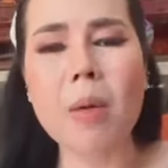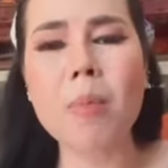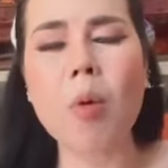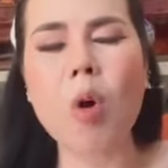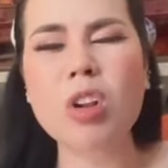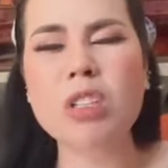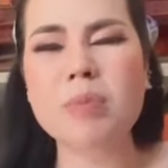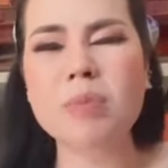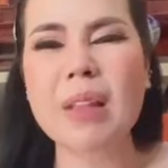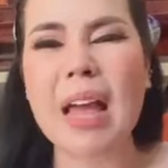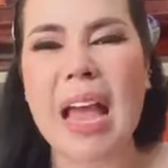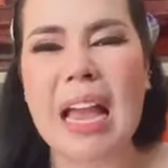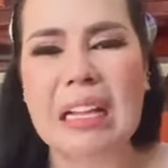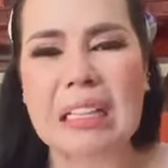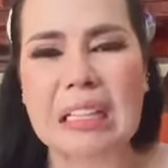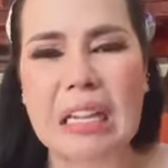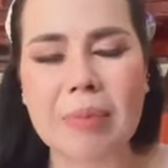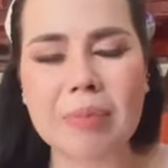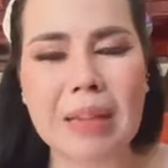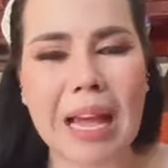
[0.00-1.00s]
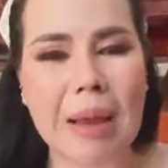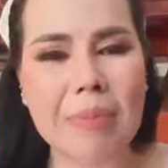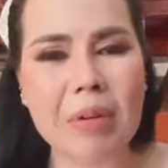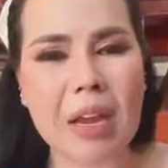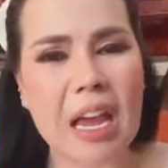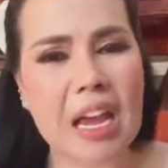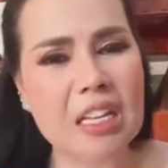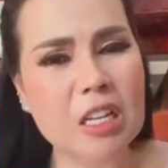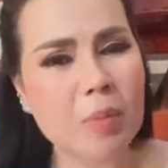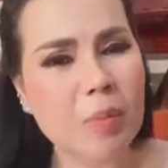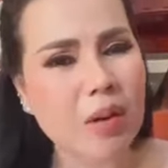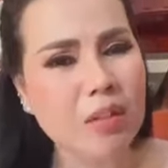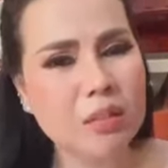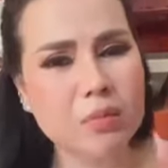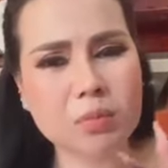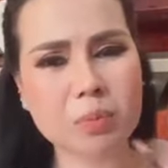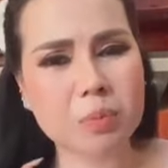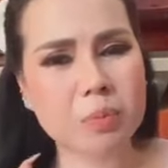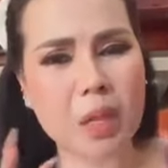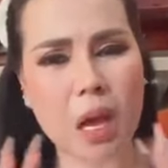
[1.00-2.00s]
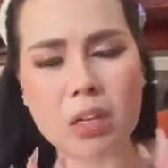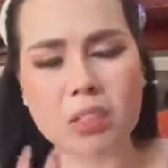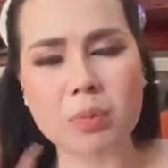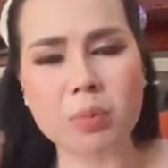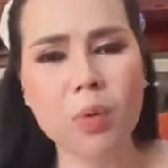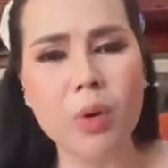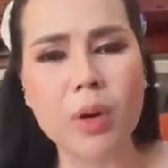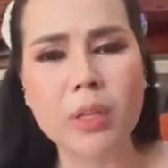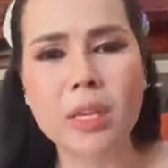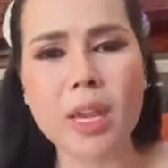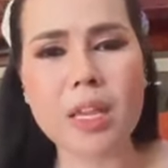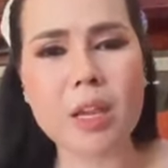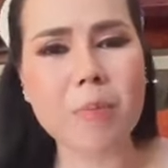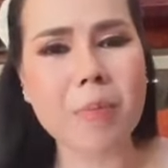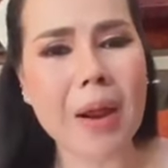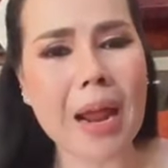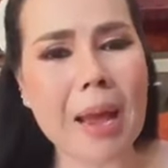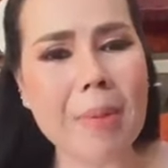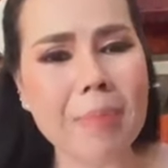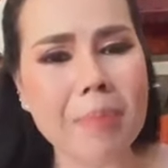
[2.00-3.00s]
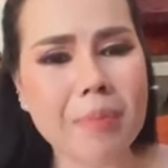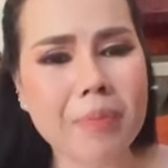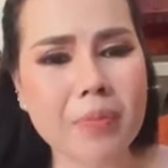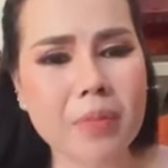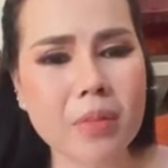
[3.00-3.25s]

mà buồn sầm tay điềm nam kế nhom ọt tới chừng buổi thế nhom práp